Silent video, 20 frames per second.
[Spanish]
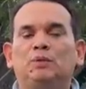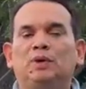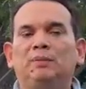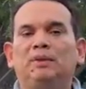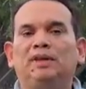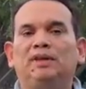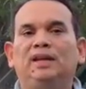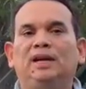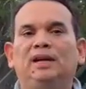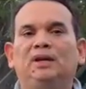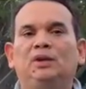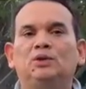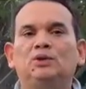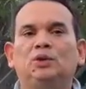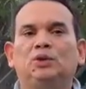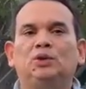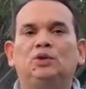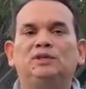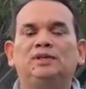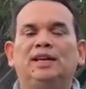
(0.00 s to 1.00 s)
permitan a
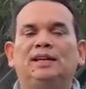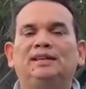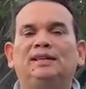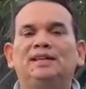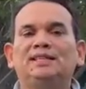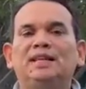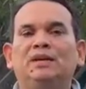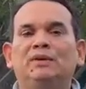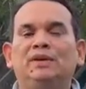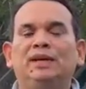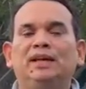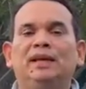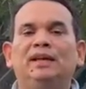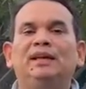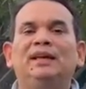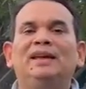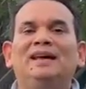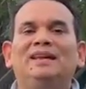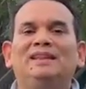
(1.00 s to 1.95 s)
nosotros dar trazabilidad